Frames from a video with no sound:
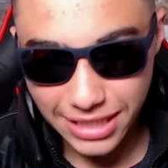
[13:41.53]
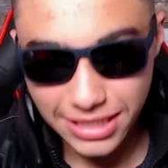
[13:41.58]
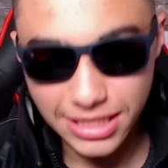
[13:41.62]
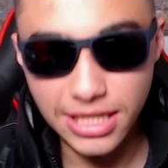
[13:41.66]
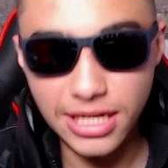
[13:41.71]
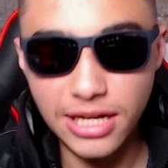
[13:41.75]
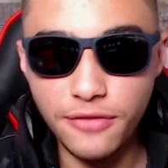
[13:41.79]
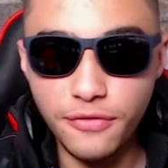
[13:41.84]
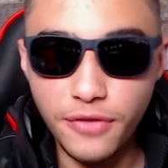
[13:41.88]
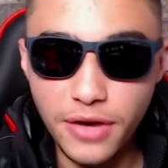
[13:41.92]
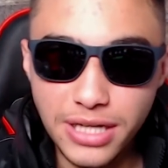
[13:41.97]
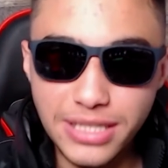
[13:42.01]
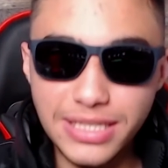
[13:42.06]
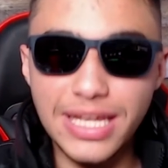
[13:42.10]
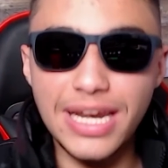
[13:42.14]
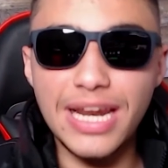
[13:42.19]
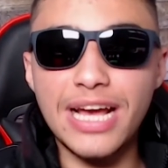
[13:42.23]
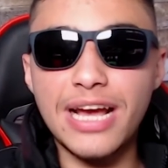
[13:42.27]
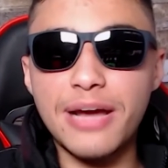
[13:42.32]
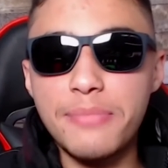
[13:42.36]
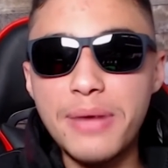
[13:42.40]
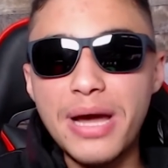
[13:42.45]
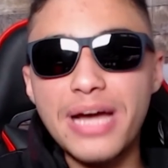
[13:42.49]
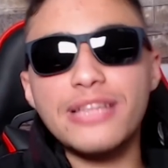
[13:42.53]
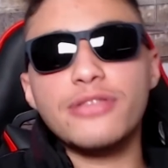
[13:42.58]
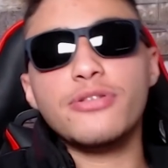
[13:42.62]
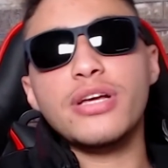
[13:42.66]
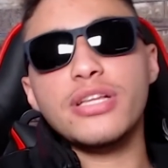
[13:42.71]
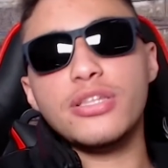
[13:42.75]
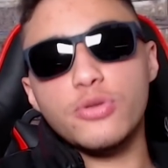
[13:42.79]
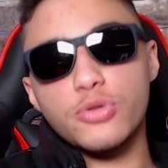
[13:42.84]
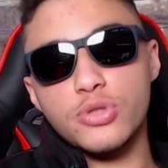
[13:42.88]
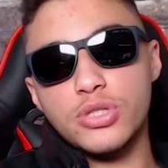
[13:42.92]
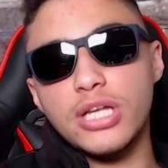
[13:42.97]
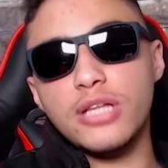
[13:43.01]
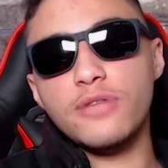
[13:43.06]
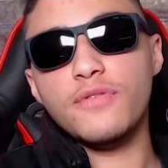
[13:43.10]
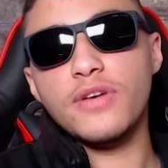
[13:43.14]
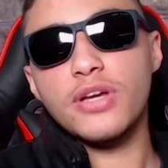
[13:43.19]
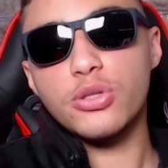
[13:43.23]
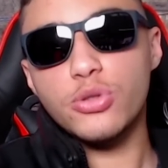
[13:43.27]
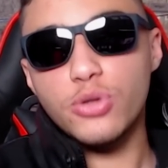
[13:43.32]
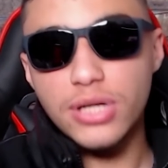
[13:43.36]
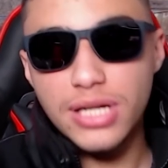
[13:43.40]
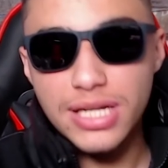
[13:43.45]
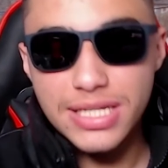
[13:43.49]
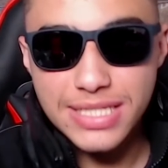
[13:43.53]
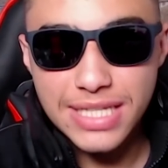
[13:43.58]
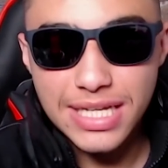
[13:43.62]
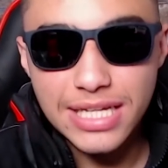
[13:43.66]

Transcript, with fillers: عندنا فاينل يا جماعه دلوقتي قصاد فيكتوريا